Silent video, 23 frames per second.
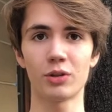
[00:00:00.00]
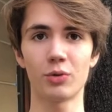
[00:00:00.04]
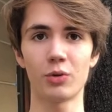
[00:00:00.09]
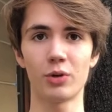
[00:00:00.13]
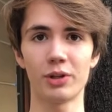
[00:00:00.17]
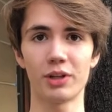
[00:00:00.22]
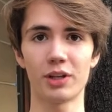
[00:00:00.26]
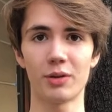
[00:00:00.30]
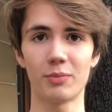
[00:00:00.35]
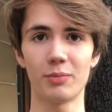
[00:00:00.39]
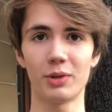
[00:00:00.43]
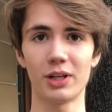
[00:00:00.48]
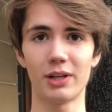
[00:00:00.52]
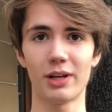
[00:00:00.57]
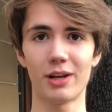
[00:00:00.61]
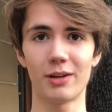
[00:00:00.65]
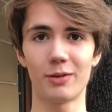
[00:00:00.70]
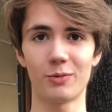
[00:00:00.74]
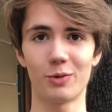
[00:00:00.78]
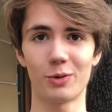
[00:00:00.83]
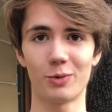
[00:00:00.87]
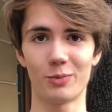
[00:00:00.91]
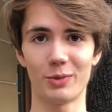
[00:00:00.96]
Ольги
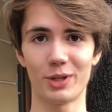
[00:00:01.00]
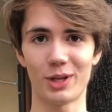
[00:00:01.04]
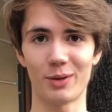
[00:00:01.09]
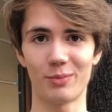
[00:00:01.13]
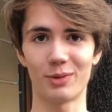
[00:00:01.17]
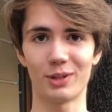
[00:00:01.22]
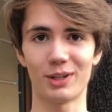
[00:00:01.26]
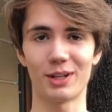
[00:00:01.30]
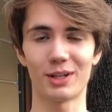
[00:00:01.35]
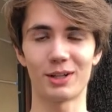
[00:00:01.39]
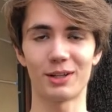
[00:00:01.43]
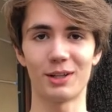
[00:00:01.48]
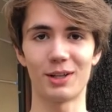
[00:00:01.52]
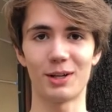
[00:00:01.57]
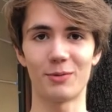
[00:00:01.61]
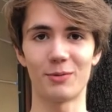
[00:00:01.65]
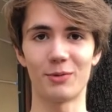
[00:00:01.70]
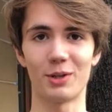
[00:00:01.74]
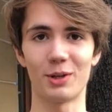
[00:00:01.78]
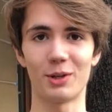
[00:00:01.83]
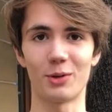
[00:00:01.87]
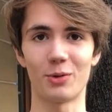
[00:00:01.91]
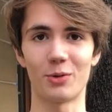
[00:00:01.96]
Беляевой у меня была
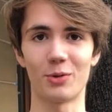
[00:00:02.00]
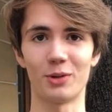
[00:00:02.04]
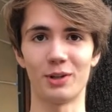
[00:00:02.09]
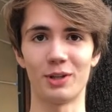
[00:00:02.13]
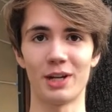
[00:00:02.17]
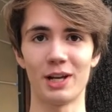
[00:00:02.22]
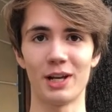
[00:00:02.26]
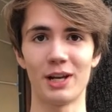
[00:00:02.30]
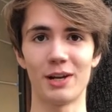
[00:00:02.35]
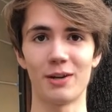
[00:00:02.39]
главная роль,